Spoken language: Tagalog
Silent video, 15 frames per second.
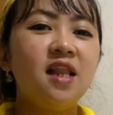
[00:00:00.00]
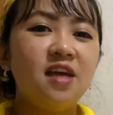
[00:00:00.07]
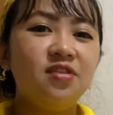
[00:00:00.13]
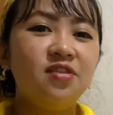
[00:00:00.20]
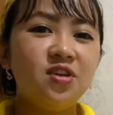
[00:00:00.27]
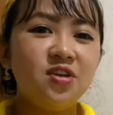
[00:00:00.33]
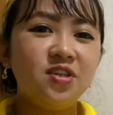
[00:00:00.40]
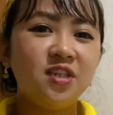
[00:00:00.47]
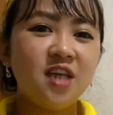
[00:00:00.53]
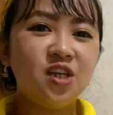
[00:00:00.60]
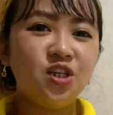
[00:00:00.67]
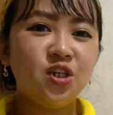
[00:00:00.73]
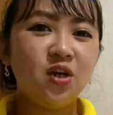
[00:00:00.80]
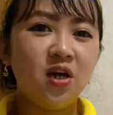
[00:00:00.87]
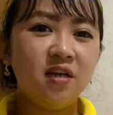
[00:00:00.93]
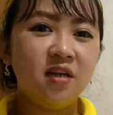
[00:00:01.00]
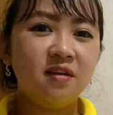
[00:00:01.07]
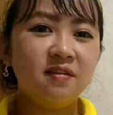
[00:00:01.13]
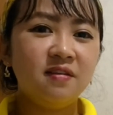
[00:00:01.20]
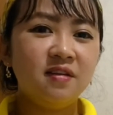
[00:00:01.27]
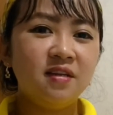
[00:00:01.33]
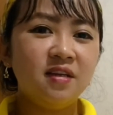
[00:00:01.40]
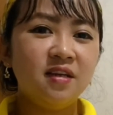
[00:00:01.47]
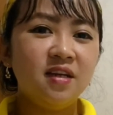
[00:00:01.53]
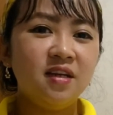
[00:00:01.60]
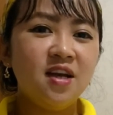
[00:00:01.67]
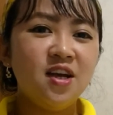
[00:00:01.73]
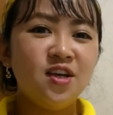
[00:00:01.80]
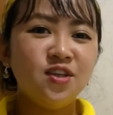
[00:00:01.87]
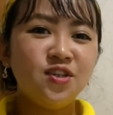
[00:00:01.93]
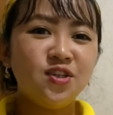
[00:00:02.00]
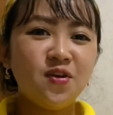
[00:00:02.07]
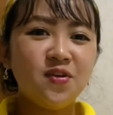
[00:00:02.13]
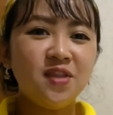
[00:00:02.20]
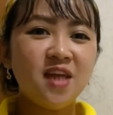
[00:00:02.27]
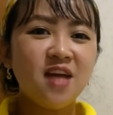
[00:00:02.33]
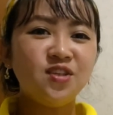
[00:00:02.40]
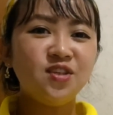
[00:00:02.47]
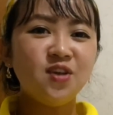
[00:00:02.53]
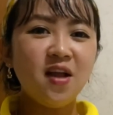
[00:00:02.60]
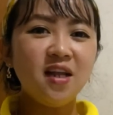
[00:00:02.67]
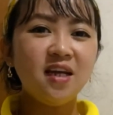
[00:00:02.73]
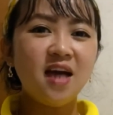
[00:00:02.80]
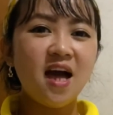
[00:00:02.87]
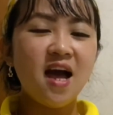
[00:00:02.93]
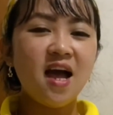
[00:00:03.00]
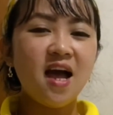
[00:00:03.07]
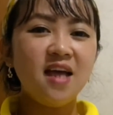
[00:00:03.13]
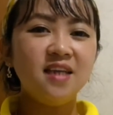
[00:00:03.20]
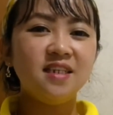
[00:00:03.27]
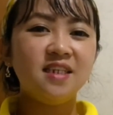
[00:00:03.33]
intercession. So that's all guys.